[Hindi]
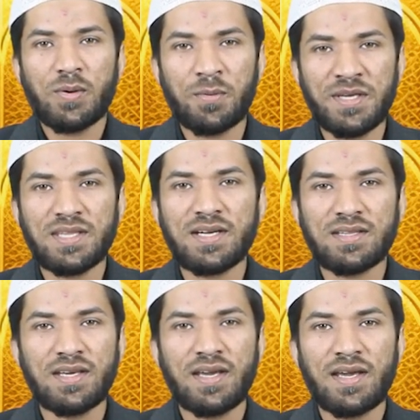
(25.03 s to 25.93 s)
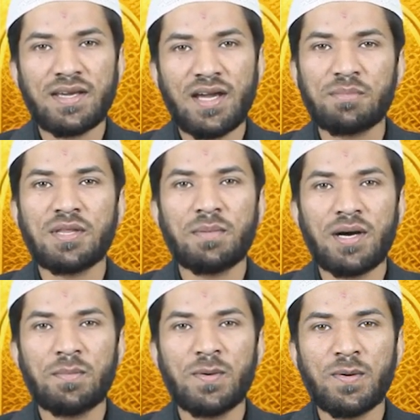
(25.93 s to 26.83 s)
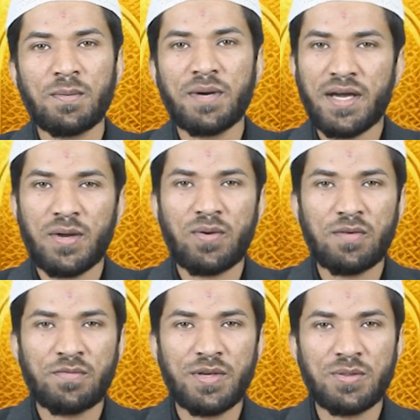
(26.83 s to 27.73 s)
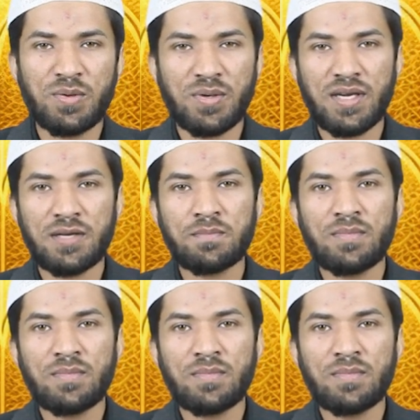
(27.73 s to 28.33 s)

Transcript: उम्मीद करते हैं कि आप तमाम लोग बखैर वाफ़ियत होंगे